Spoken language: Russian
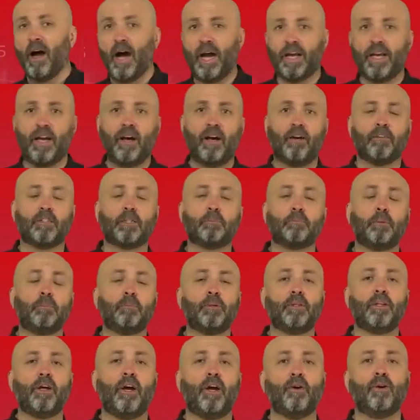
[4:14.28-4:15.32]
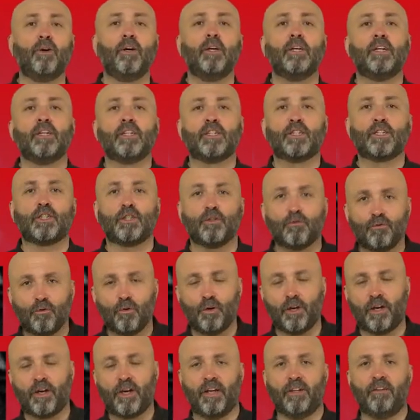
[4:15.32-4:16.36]
А я вспоминаю
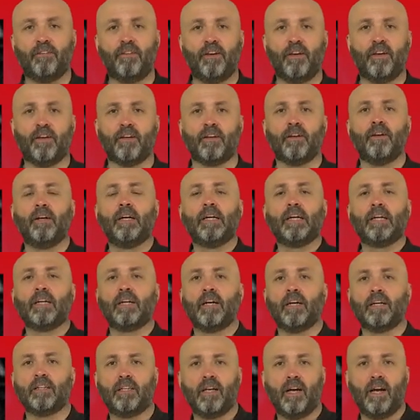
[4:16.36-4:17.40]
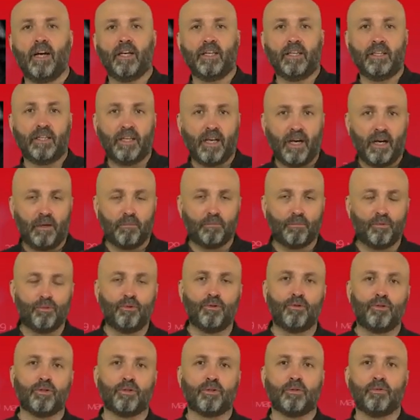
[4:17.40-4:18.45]
свой конвейер, когда я,
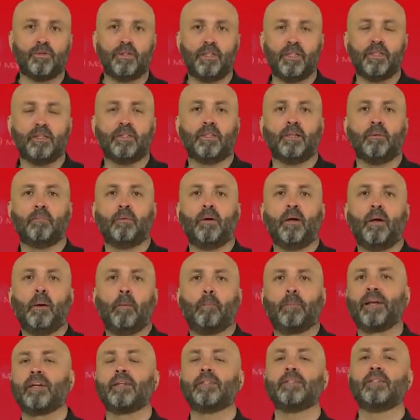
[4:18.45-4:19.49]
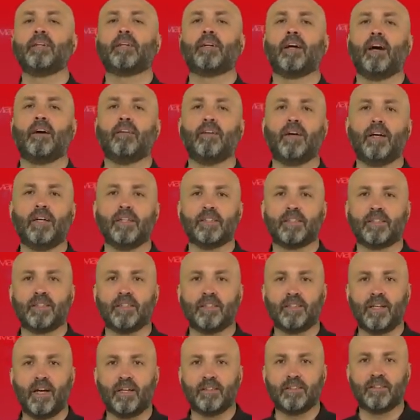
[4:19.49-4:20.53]
будучи студентом, практиковался
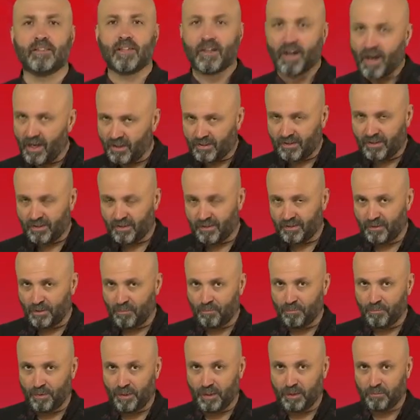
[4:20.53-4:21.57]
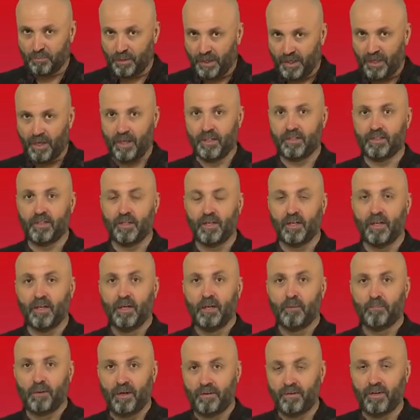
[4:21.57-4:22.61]
на тракторном предприятии.
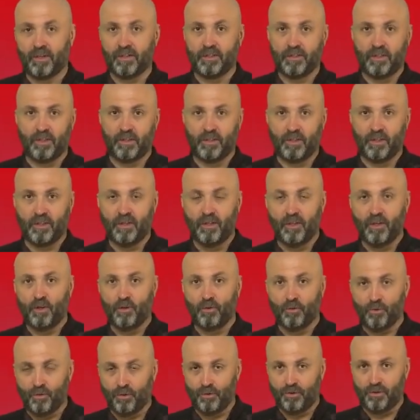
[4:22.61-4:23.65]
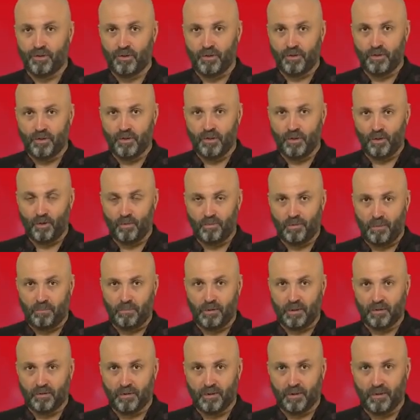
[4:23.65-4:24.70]
Поверьте, это очень
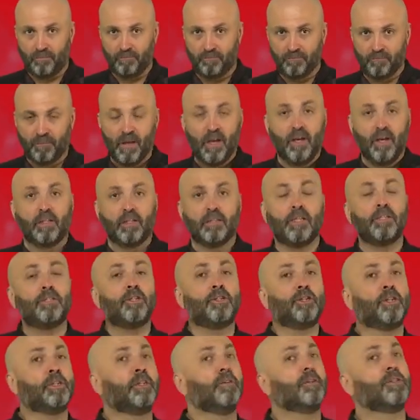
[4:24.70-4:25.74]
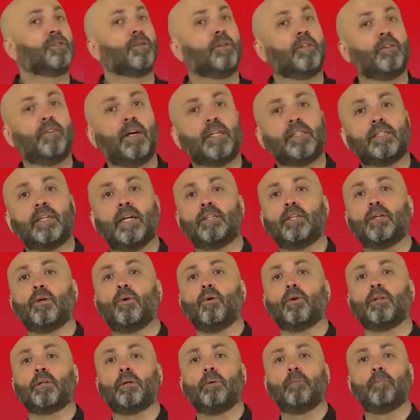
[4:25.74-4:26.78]
любопытно. 1920
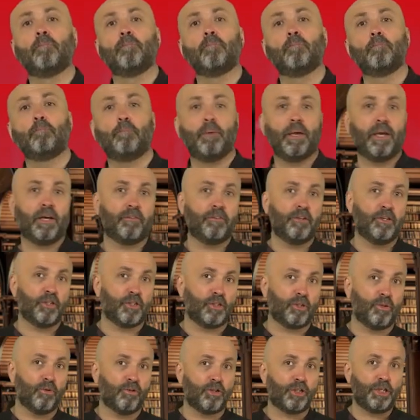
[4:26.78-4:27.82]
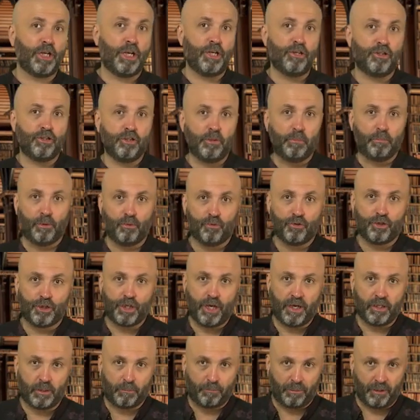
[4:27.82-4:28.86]
год. Первые 100 женщин
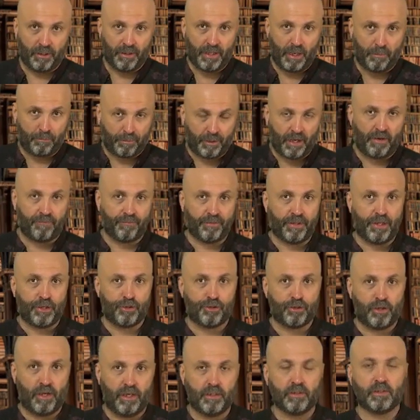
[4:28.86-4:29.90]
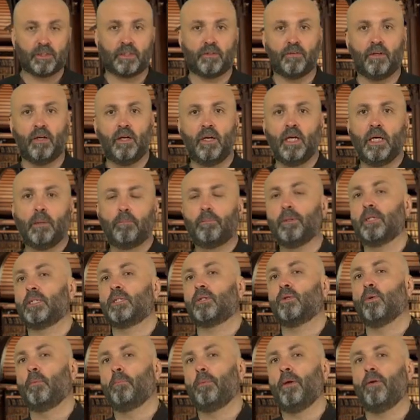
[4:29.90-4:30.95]
получают полноправное членство,
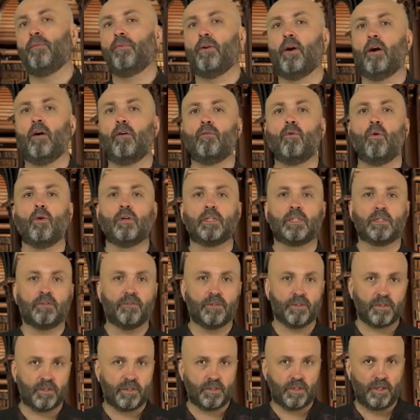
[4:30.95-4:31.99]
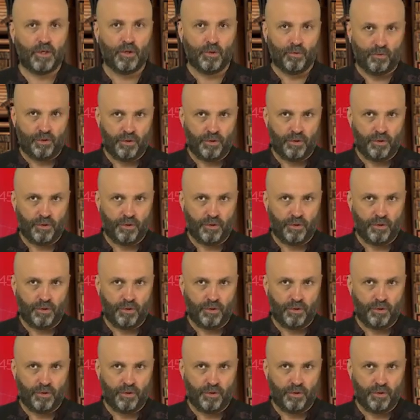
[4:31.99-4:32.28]
поступив в Оксфордский